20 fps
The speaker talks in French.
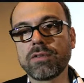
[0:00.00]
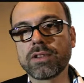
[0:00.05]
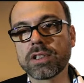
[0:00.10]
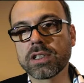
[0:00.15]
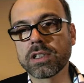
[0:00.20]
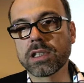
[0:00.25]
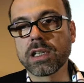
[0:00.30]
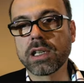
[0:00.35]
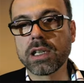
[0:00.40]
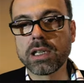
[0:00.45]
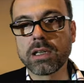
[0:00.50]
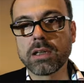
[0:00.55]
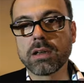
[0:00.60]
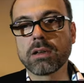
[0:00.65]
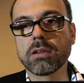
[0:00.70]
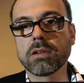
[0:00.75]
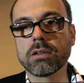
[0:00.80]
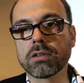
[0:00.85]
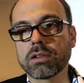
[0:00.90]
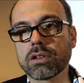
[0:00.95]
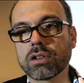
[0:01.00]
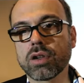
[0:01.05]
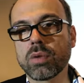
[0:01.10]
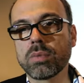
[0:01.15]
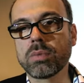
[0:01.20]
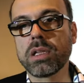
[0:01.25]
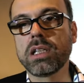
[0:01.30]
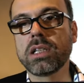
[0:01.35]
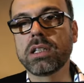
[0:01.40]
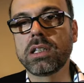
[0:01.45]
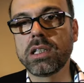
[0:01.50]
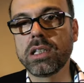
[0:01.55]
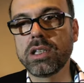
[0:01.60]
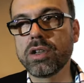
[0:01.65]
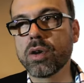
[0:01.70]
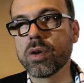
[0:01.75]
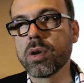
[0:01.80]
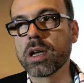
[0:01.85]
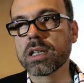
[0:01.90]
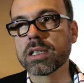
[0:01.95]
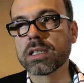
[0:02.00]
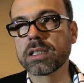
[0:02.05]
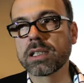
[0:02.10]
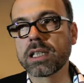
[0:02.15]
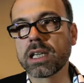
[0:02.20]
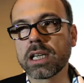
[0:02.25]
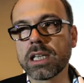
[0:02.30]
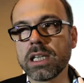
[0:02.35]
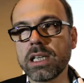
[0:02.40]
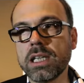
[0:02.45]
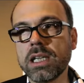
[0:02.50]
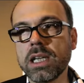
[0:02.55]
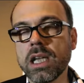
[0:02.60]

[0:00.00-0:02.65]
c'est 100 euh, 000 clients inscrits,